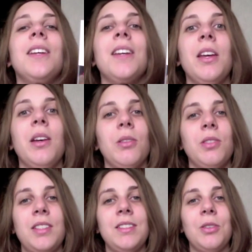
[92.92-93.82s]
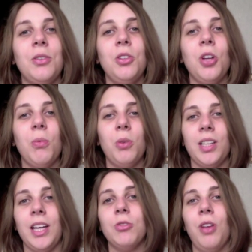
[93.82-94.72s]
E tre secondi dopo un
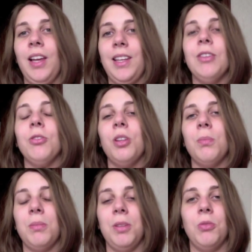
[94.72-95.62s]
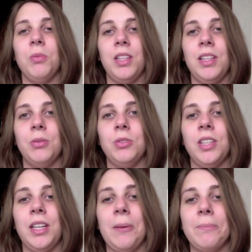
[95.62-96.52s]
ragazzo gli ha chiesto dei primi numeri di
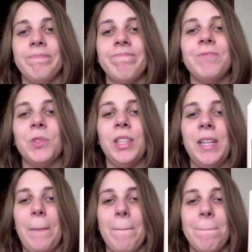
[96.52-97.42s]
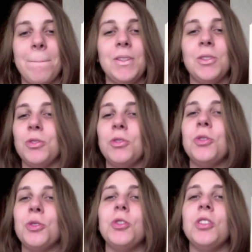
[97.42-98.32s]
Nausicaa. Quindi so-
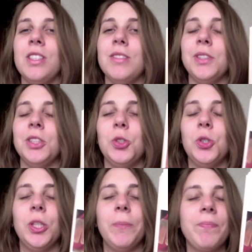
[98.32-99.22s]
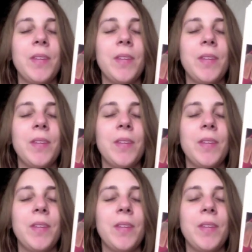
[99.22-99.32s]
sono soddisfazioni.